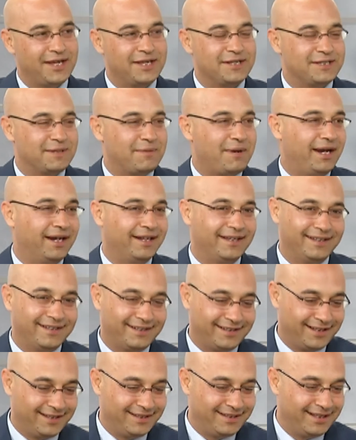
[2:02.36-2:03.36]
صباح الخير
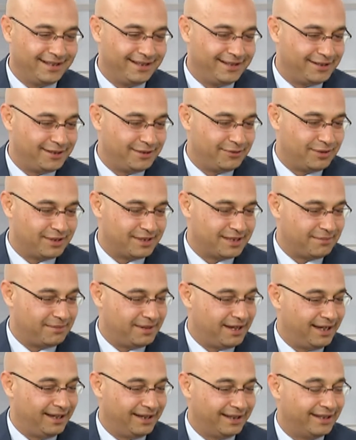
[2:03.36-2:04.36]
رندا
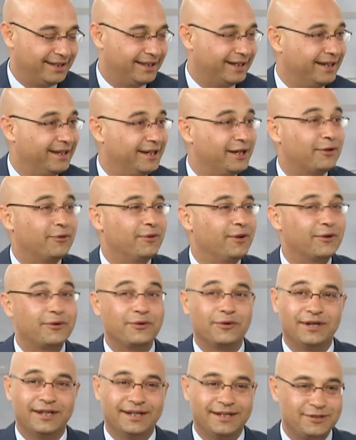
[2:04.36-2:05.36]
وصباح الخير لك
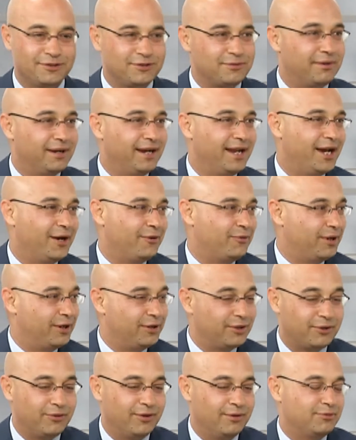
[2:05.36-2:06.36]
ولكل الزملاء
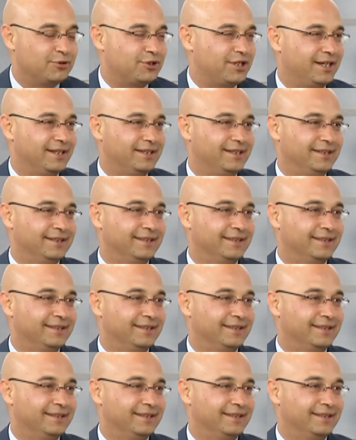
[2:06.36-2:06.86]
والاخوه المشاهدين